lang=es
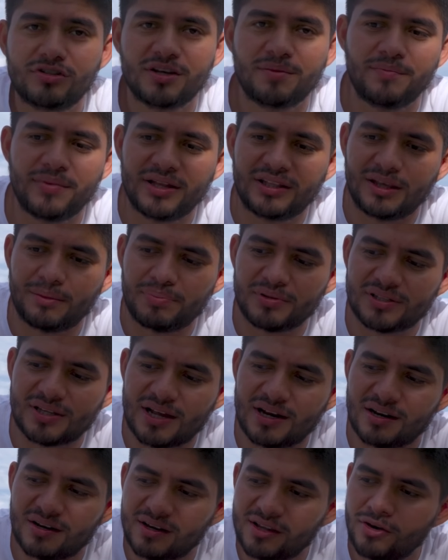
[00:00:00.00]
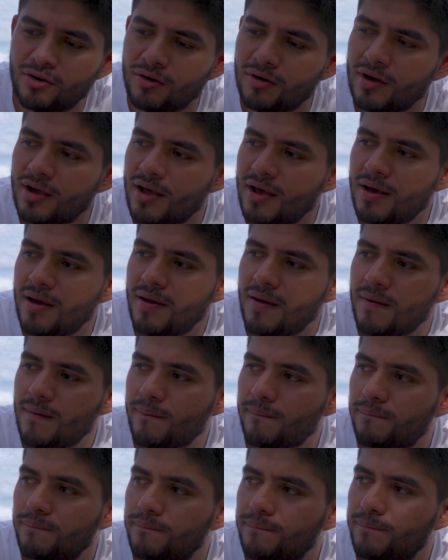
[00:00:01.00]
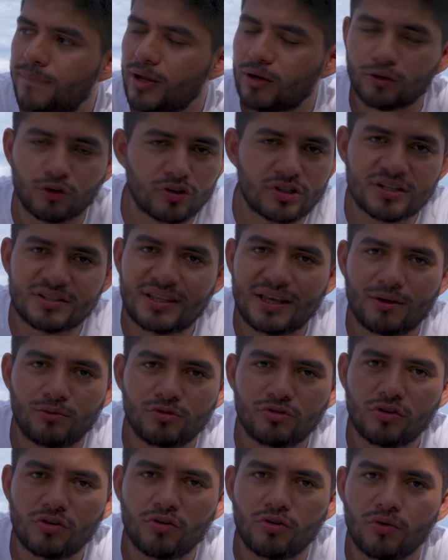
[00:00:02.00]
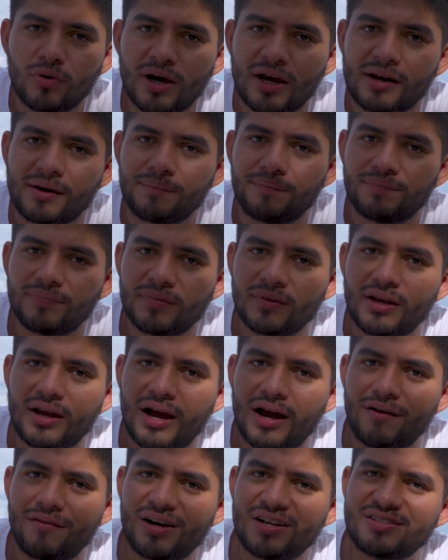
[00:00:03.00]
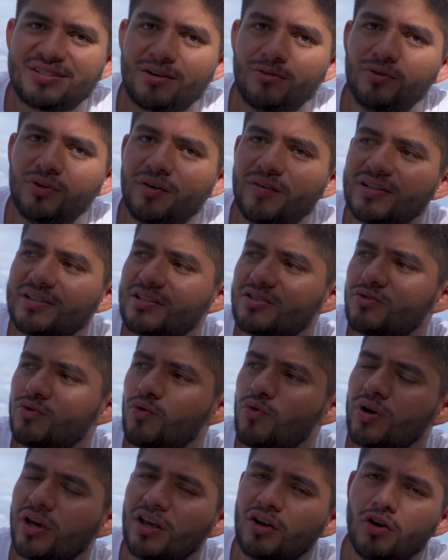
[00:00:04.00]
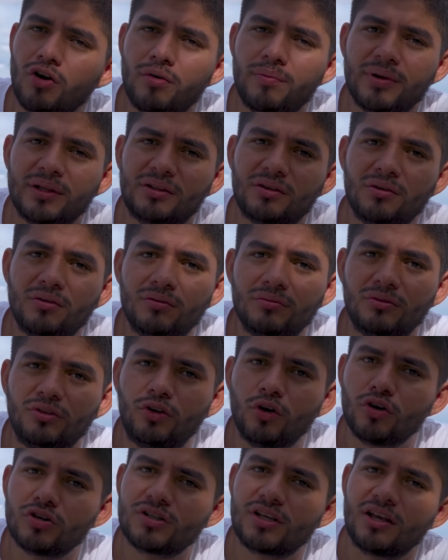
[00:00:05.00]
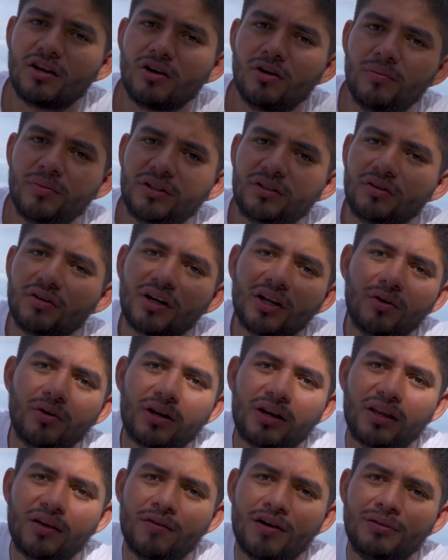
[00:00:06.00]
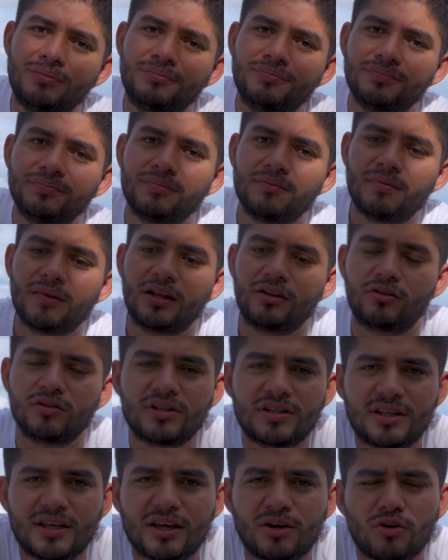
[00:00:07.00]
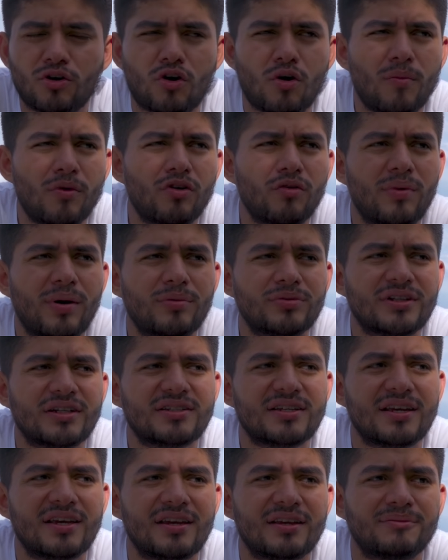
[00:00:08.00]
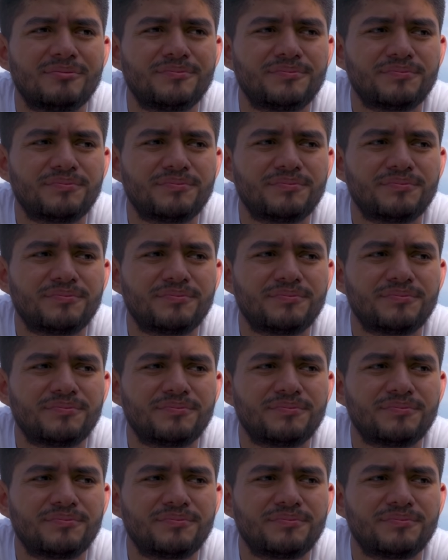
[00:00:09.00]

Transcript: se mete a pescar al río, pero no se está en un solo lugar. Avanza uno a veces un kilómetro, dos kilómetros río arriba. Entonces dije yo, ¿cómo los vamos a seguir?